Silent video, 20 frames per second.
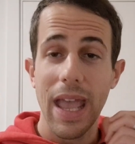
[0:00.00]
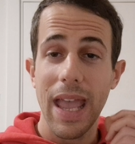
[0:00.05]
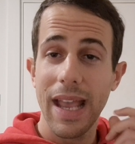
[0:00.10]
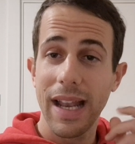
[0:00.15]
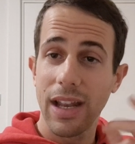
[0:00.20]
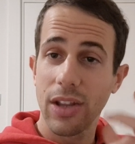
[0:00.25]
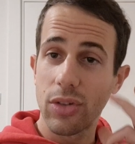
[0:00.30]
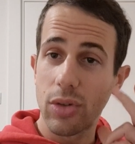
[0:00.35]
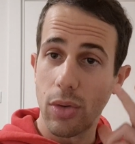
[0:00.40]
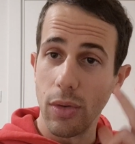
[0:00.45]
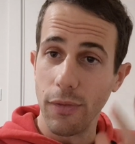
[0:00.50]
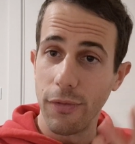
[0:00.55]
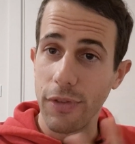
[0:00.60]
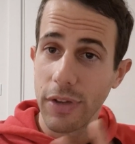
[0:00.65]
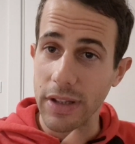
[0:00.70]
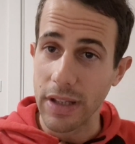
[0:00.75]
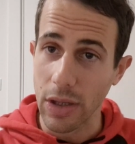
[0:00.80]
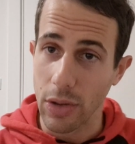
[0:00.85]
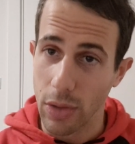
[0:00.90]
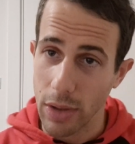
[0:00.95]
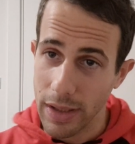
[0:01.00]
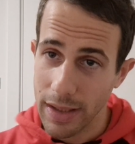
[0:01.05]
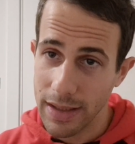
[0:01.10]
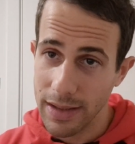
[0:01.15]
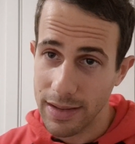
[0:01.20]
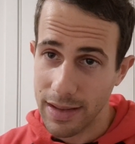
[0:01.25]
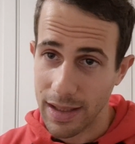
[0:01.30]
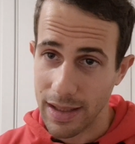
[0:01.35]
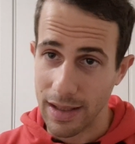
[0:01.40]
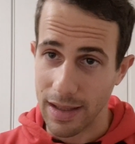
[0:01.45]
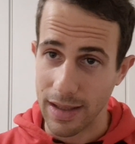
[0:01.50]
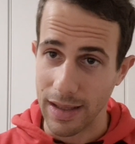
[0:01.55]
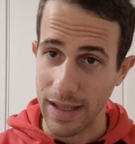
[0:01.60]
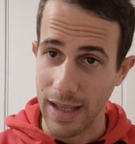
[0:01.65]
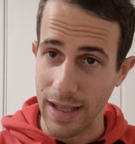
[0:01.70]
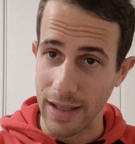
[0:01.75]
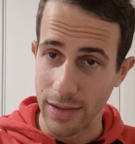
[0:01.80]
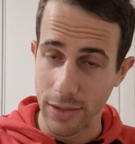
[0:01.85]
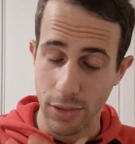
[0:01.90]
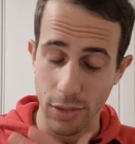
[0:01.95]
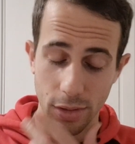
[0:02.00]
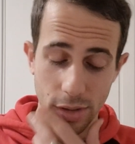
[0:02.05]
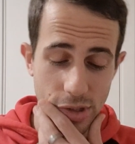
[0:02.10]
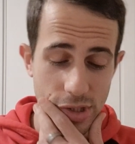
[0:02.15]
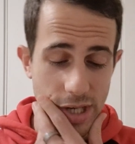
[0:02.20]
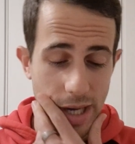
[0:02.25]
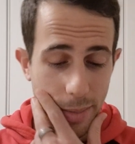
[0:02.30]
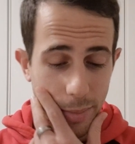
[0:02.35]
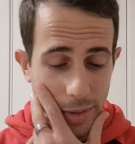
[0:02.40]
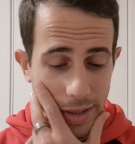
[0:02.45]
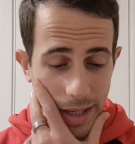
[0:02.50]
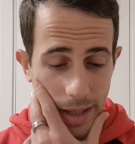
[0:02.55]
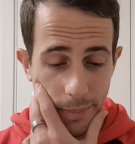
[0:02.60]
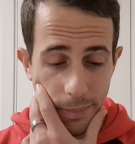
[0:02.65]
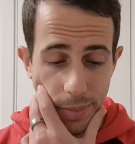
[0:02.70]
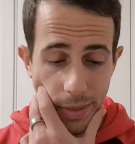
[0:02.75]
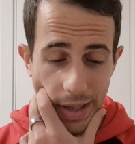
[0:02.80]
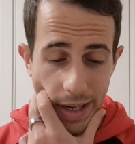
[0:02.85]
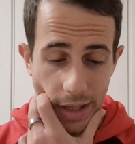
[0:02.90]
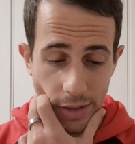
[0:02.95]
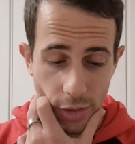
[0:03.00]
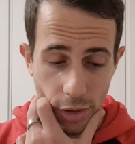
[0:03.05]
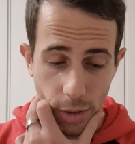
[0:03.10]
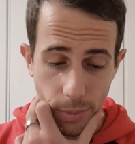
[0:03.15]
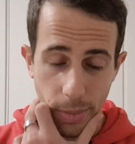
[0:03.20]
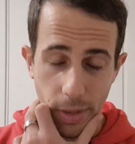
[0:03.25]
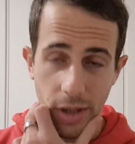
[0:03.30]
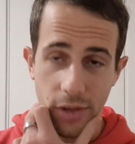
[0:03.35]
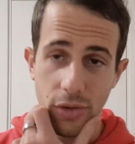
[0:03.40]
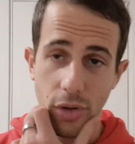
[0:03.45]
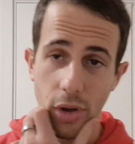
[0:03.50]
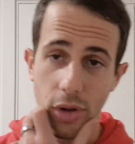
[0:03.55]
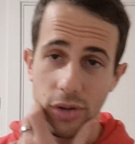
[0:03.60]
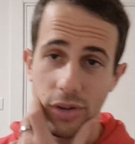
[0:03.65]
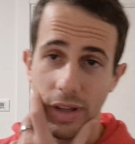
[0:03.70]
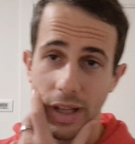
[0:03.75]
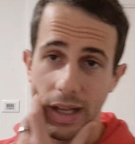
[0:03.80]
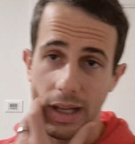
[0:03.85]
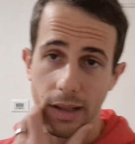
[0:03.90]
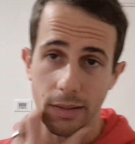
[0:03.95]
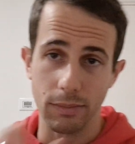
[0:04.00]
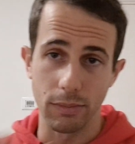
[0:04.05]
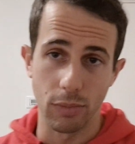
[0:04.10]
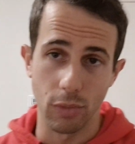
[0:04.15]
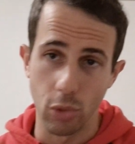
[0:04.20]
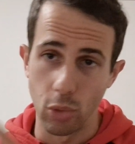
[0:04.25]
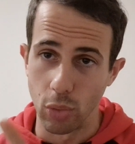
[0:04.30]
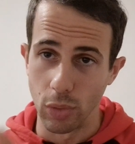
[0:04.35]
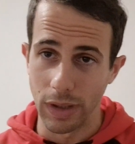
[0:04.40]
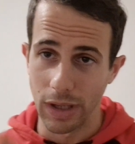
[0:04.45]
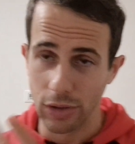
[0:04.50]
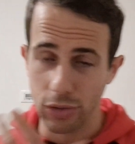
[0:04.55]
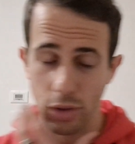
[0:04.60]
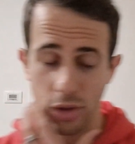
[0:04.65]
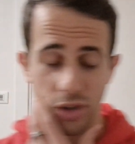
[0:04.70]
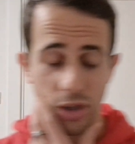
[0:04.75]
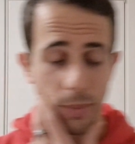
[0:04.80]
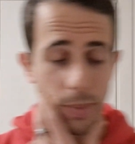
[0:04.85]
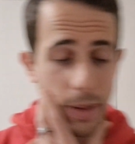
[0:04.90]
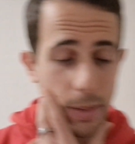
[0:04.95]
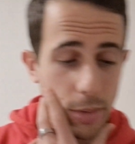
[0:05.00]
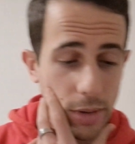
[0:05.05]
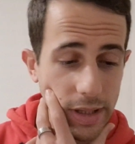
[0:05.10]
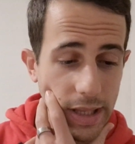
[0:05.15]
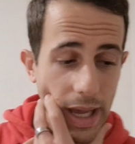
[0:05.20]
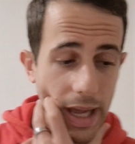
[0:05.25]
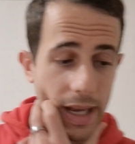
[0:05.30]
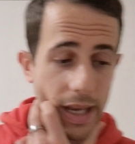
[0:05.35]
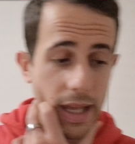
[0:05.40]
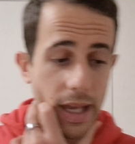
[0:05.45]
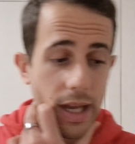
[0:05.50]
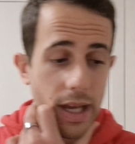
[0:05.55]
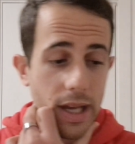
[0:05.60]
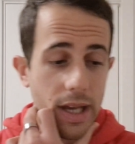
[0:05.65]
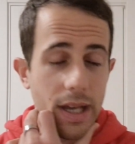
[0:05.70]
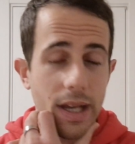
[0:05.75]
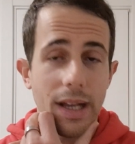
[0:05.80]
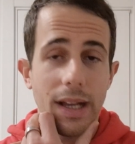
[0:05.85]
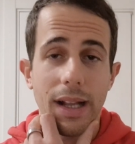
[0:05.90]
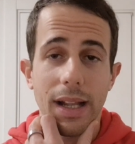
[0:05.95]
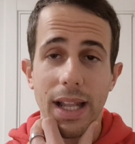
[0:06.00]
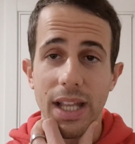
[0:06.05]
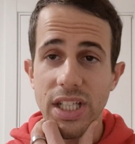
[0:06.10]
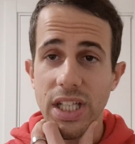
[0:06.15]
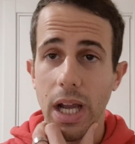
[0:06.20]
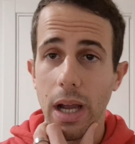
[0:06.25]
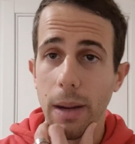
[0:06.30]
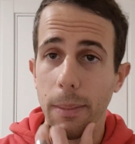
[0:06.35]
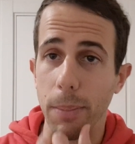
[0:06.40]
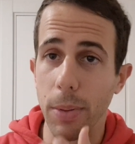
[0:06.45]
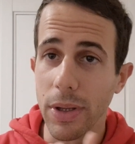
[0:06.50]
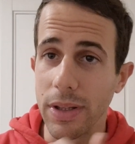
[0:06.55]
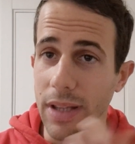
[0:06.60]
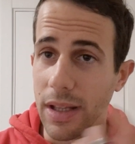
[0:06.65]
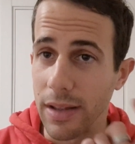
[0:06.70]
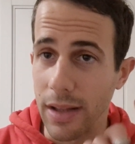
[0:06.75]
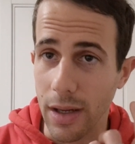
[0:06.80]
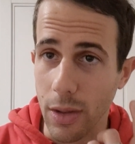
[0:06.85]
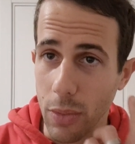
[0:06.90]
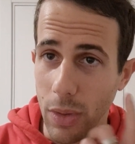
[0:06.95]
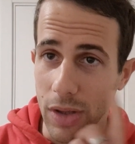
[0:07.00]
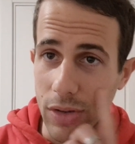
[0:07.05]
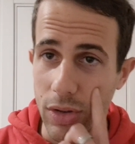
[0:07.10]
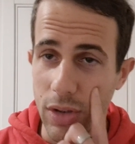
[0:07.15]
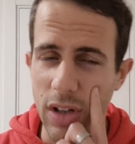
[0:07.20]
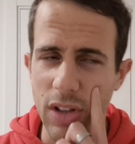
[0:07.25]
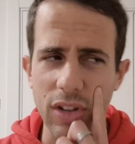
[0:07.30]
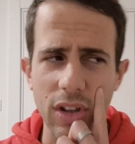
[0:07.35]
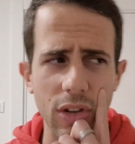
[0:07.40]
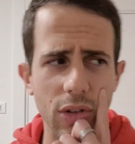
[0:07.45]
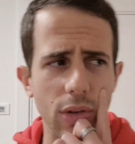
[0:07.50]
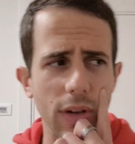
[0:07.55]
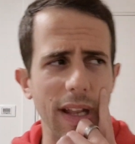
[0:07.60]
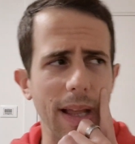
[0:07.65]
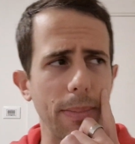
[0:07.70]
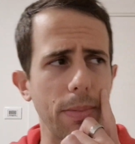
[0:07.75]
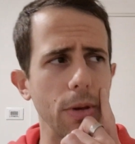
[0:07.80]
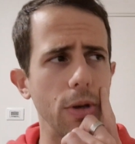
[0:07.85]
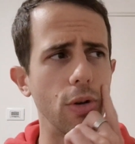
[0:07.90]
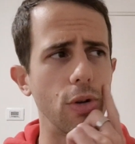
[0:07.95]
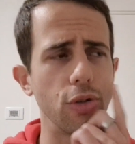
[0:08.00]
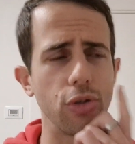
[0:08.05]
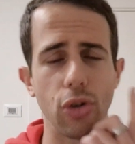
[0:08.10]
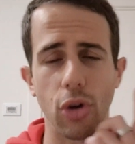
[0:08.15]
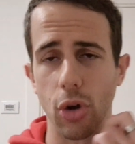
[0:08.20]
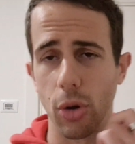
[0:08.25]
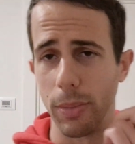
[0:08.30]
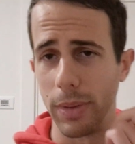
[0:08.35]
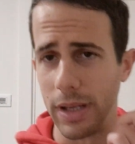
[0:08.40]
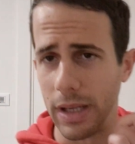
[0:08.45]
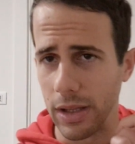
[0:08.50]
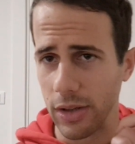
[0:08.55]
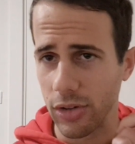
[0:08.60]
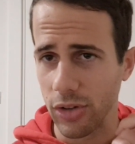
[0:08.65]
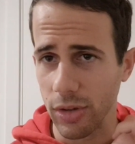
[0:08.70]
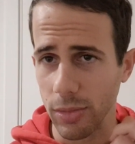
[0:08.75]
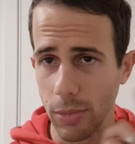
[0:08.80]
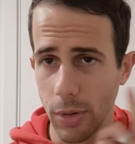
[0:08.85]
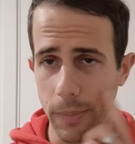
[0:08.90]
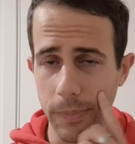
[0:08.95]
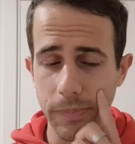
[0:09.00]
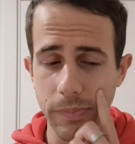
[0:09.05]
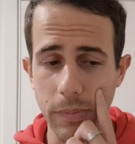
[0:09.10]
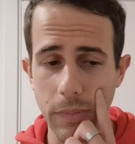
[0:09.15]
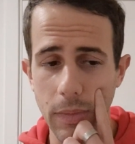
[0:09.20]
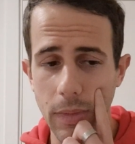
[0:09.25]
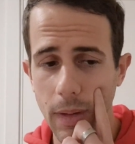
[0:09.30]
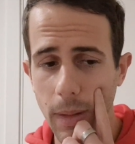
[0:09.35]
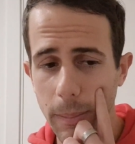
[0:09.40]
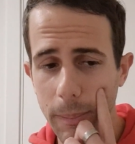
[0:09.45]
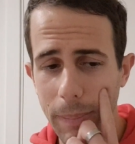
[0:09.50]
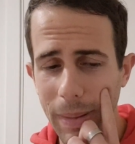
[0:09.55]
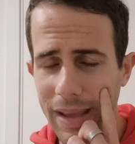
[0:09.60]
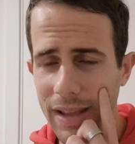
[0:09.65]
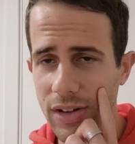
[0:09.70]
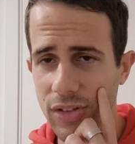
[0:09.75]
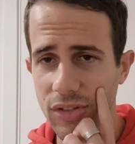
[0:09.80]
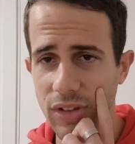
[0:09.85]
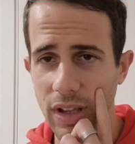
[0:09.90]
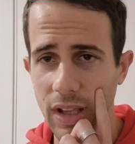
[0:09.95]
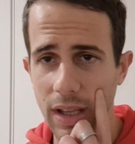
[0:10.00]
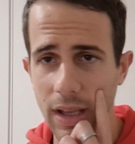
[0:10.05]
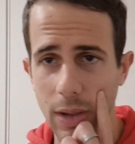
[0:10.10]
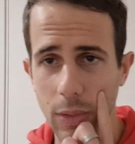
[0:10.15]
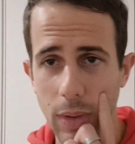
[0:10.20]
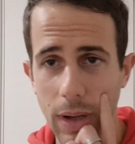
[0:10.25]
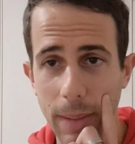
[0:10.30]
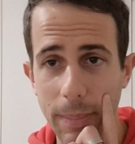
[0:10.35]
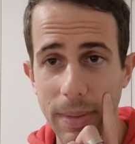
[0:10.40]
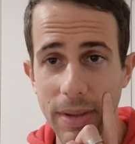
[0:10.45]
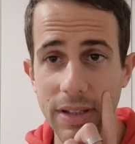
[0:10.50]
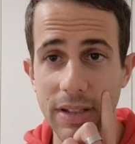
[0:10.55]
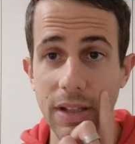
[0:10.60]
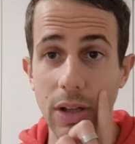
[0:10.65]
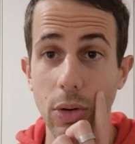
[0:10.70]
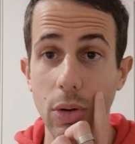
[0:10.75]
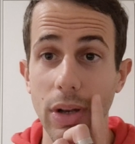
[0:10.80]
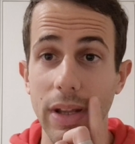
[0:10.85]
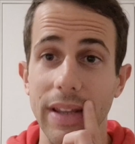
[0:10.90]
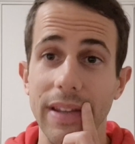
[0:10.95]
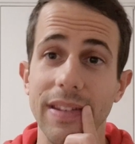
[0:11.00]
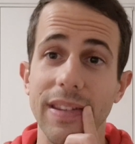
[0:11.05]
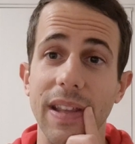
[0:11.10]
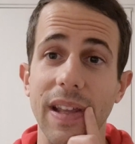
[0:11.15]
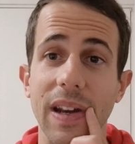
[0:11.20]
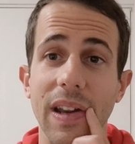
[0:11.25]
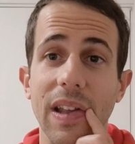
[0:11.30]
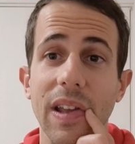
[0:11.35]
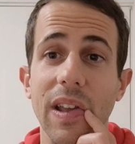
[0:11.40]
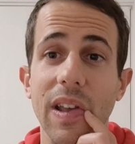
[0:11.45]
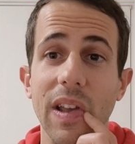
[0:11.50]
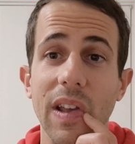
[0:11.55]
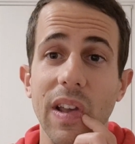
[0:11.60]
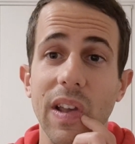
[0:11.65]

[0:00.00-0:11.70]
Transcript: E la sconfitta con l'Inter al rientro diciamo, in campionato dopo la sosta, lunga sosta per i mondiali, lasciava un po' intendere questo, nel senso il Napoli non giocò benissimo, perse quella partita con l'Inter